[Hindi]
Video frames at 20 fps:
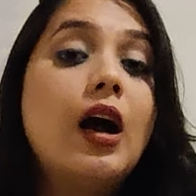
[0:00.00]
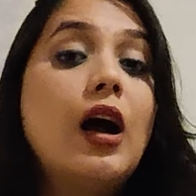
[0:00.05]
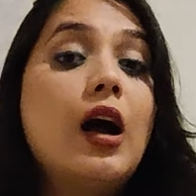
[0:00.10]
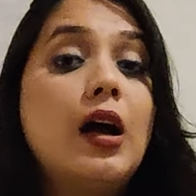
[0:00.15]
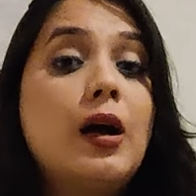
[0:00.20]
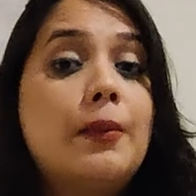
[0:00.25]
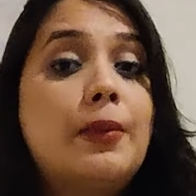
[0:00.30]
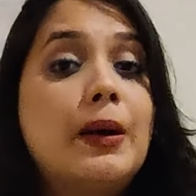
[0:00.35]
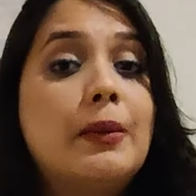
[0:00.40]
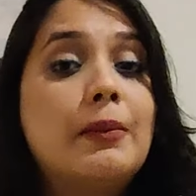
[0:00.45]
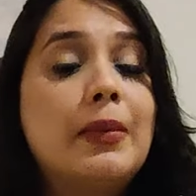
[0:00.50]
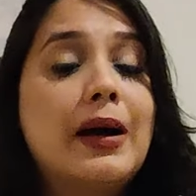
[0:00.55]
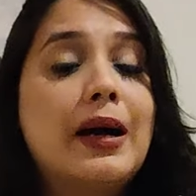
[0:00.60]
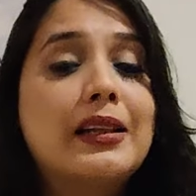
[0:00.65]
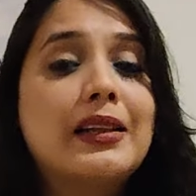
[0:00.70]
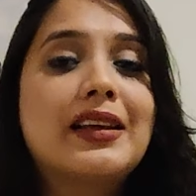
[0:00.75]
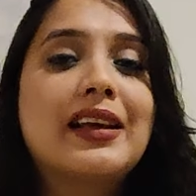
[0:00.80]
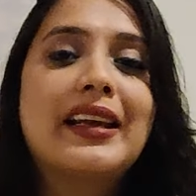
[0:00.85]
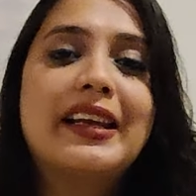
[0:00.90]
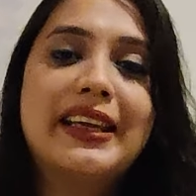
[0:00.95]
अब हम बात
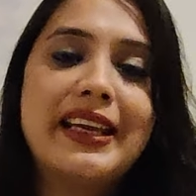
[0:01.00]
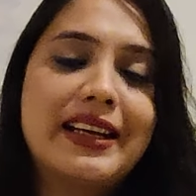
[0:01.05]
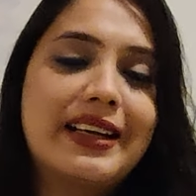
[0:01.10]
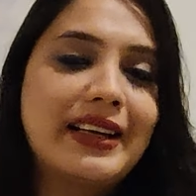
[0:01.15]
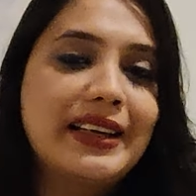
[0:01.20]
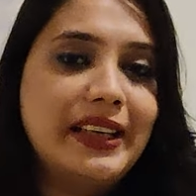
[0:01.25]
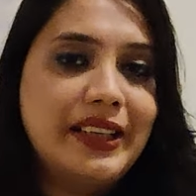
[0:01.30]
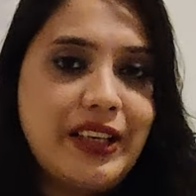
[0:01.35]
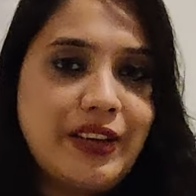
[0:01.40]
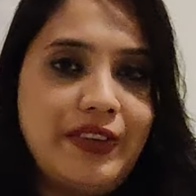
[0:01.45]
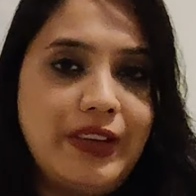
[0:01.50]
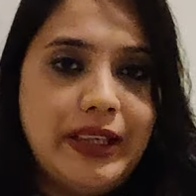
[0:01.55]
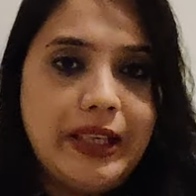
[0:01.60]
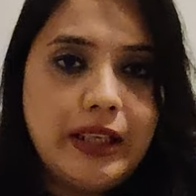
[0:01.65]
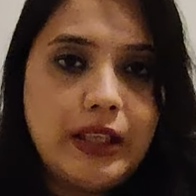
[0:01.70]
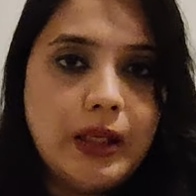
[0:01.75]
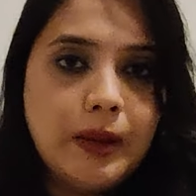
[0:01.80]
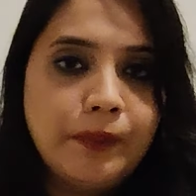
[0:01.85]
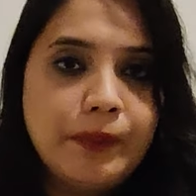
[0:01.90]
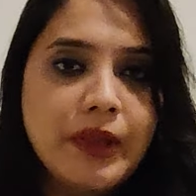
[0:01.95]
करेंगे कनेक्टिविटी
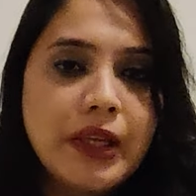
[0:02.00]
की